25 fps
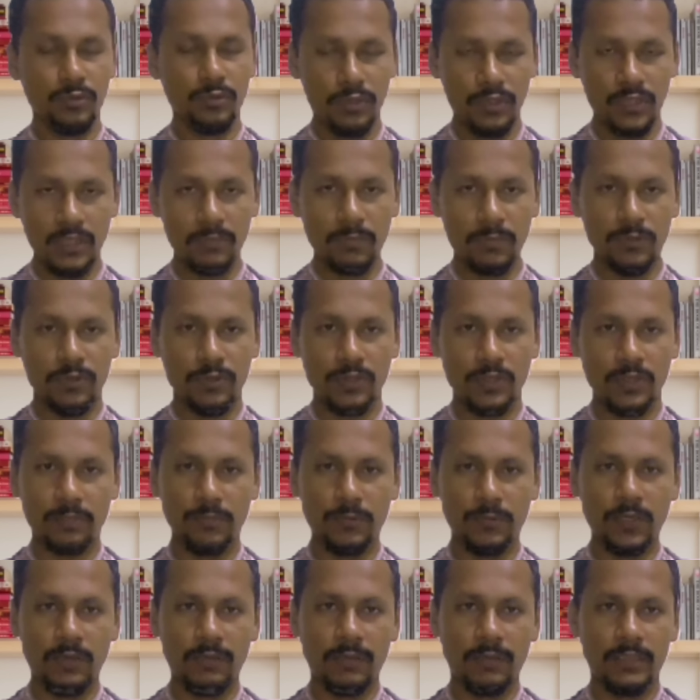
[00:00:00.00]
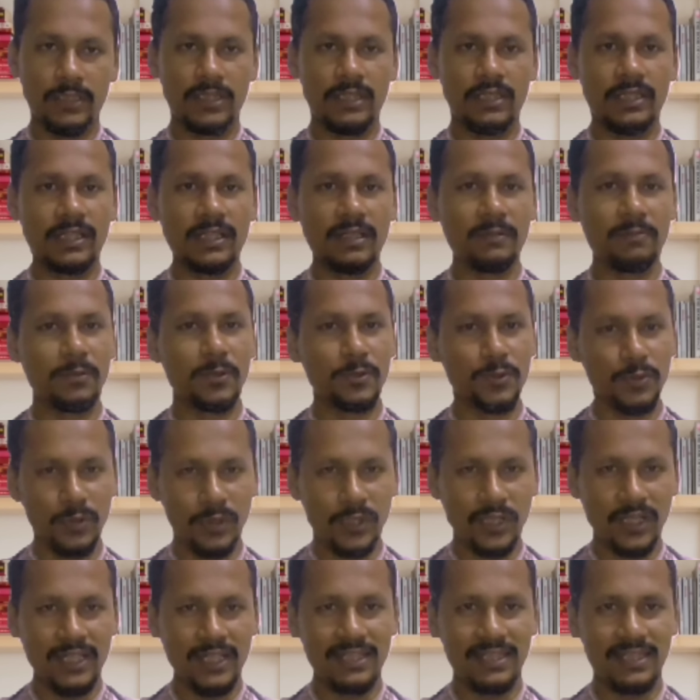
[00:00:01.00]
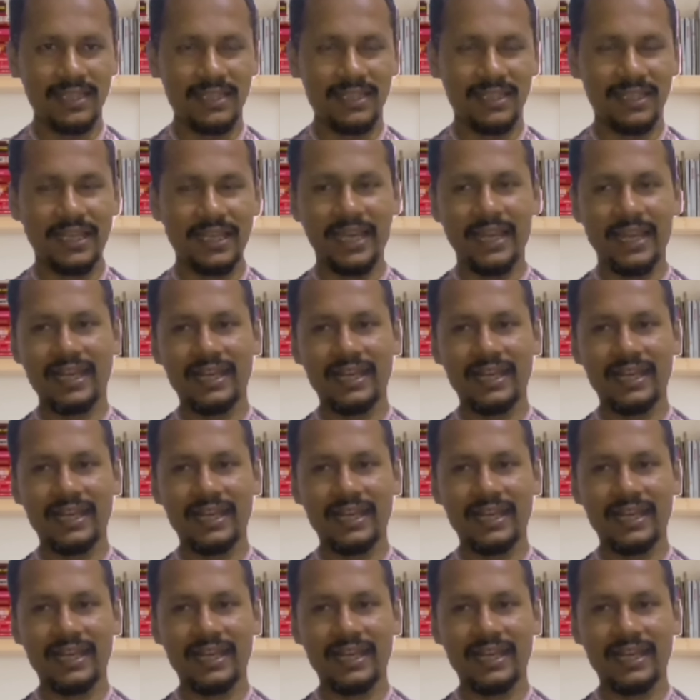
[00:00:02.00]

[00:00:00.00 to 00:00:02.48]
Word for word: দুই তিন বছরের পরের বাচ্চাদেরকে প্রচুর খেলতে দিন